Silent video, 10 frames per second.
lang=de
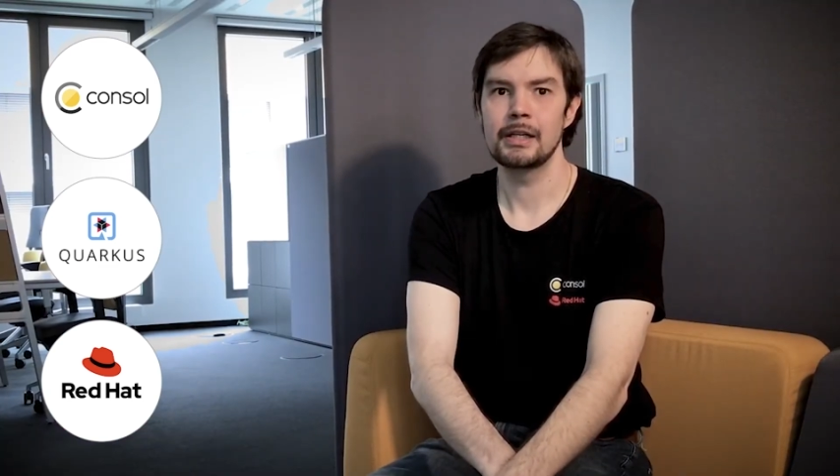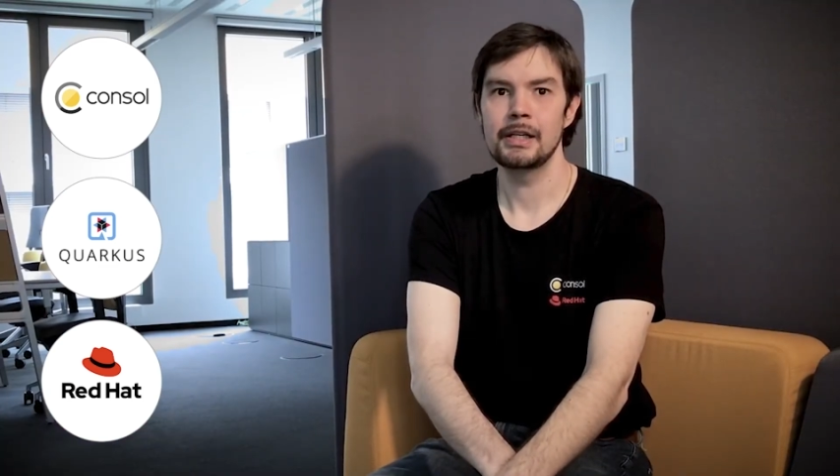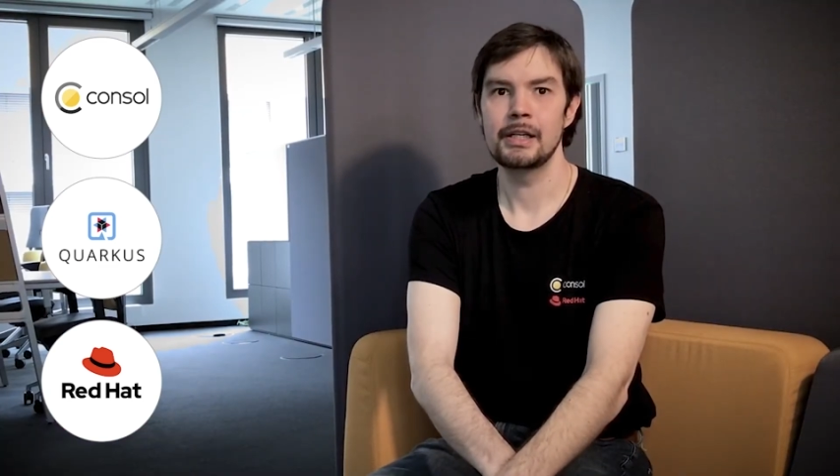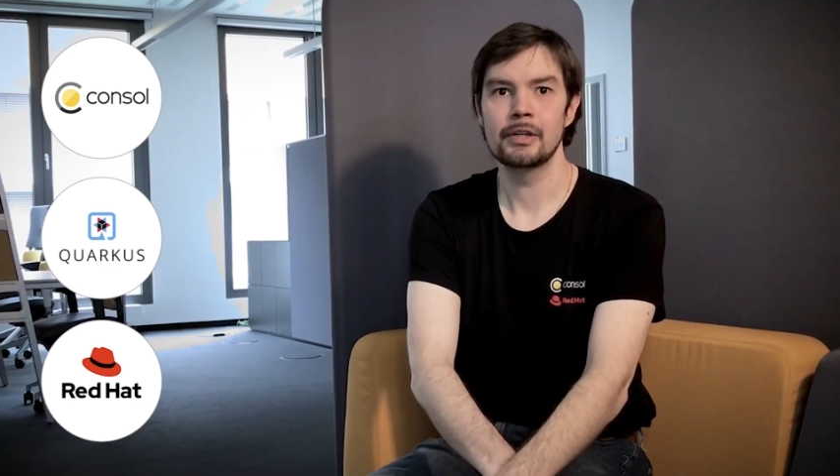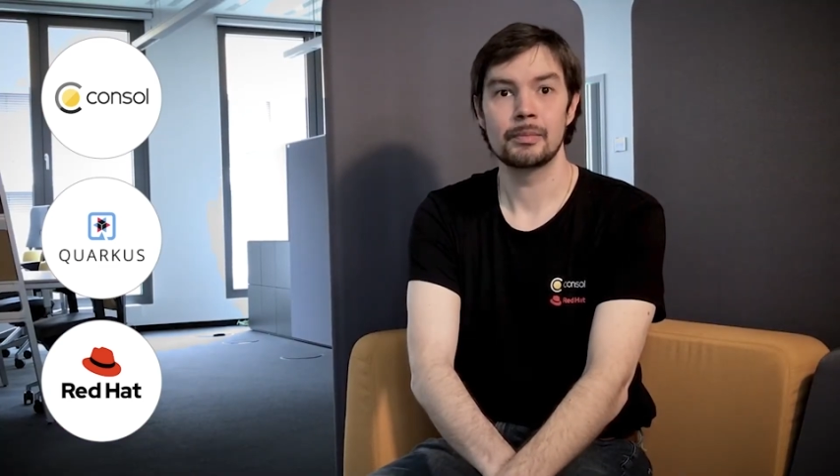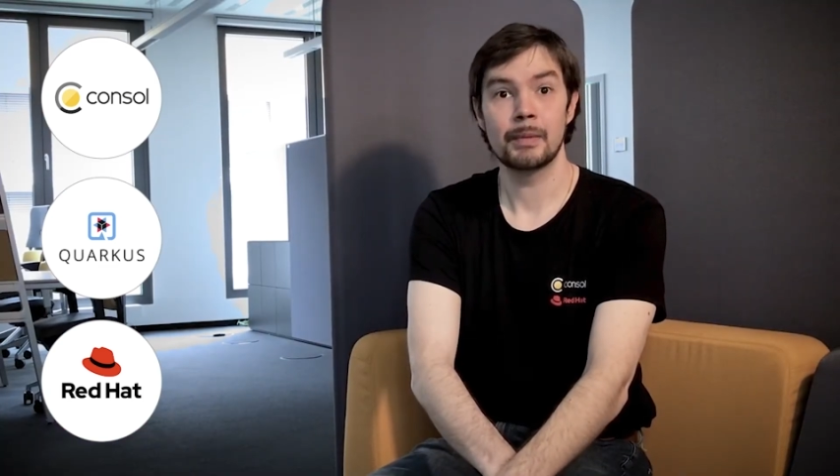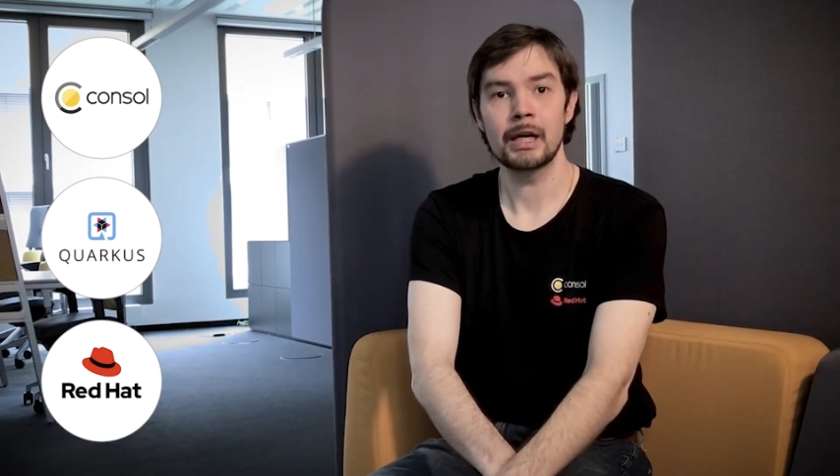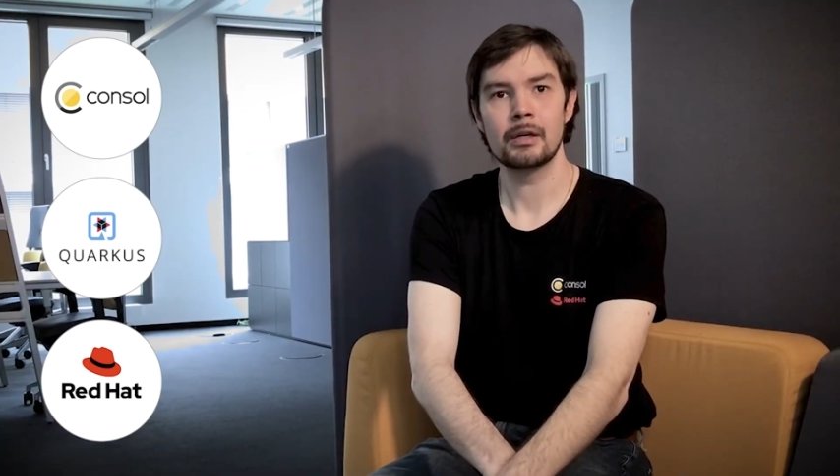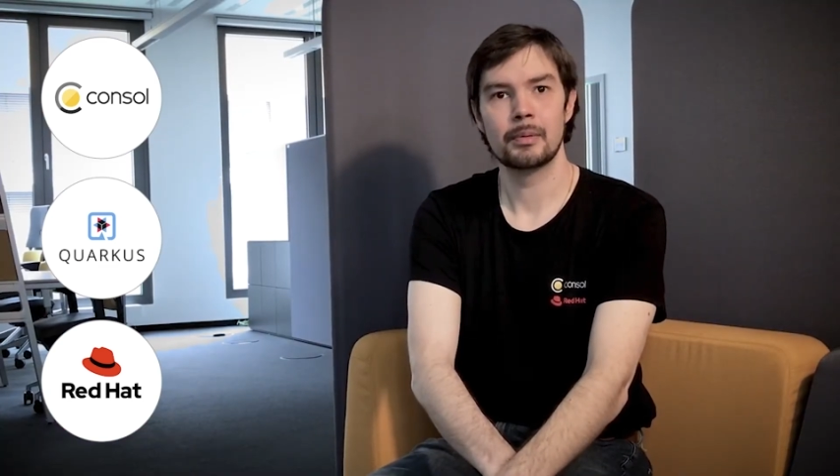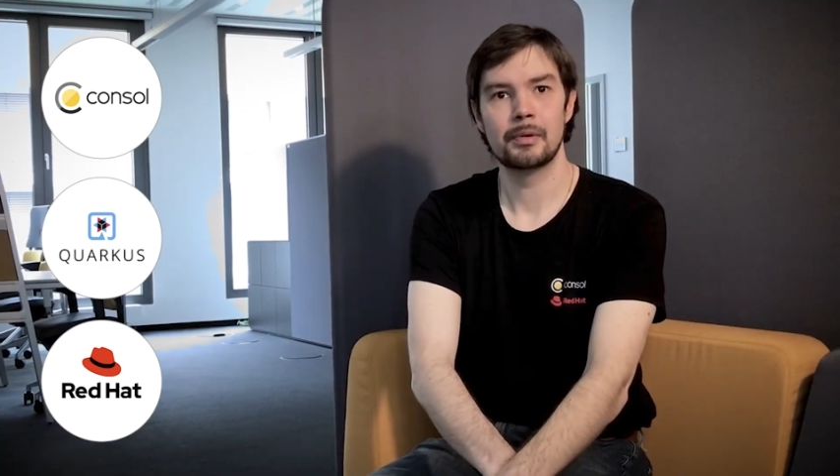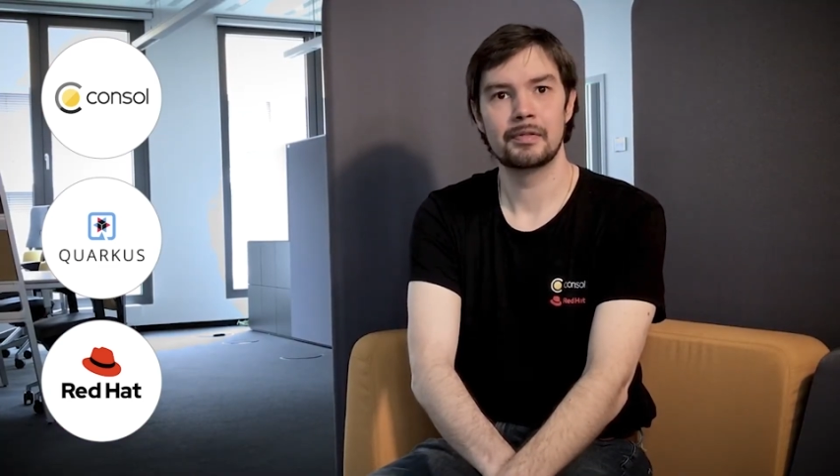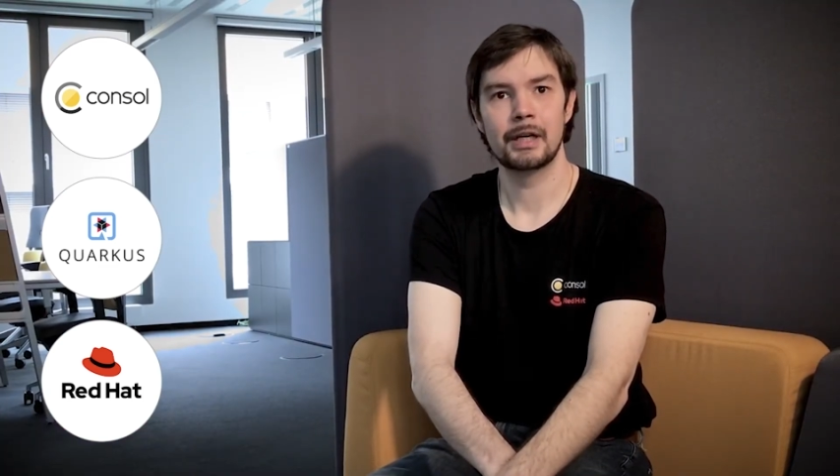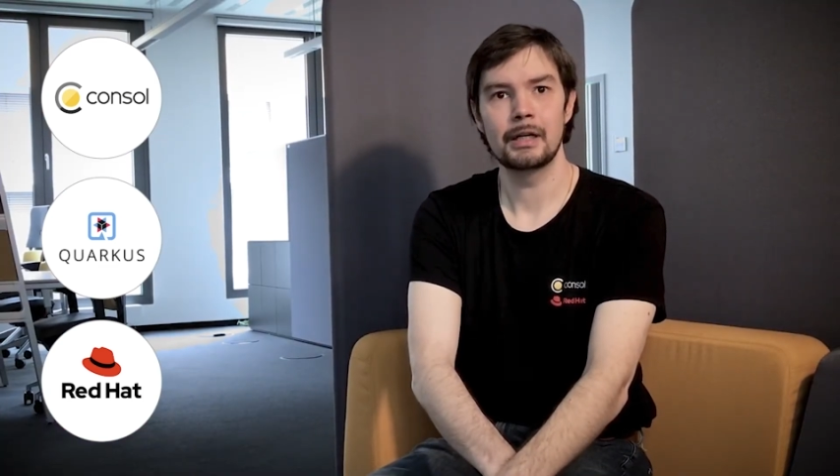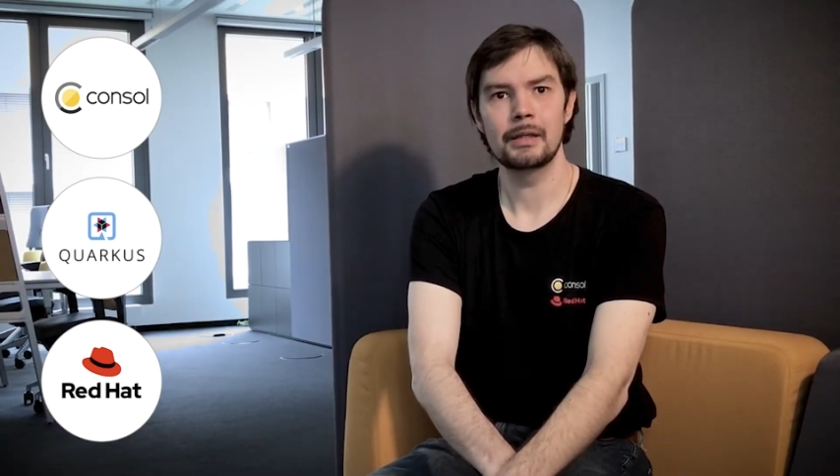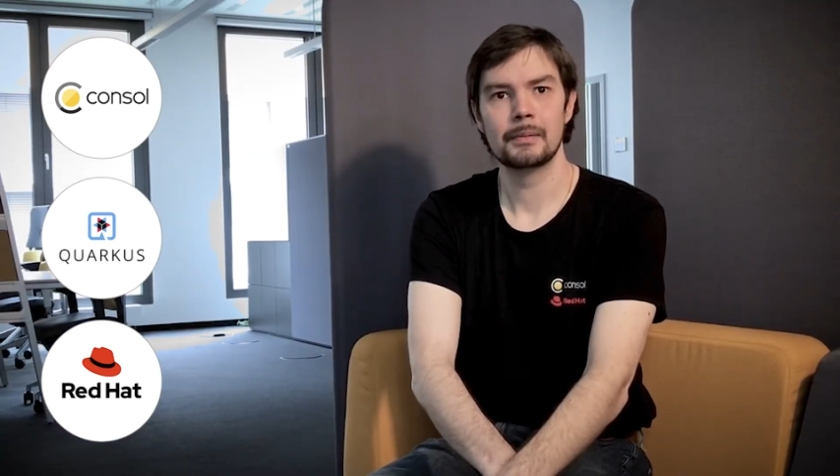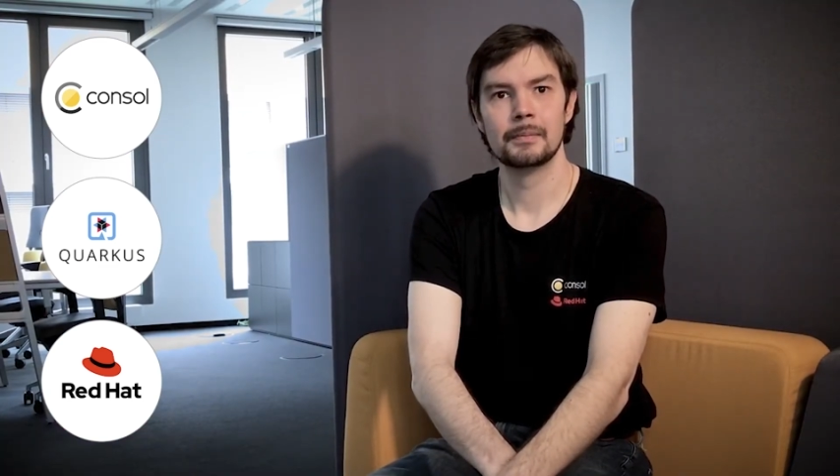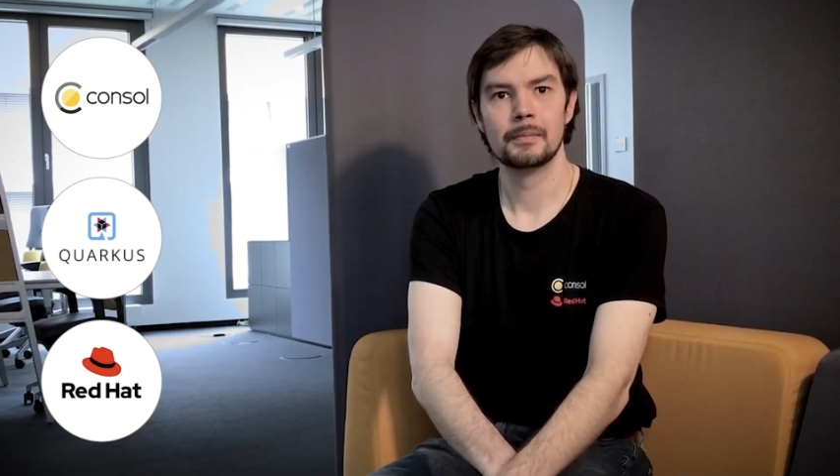EE und Microprofile.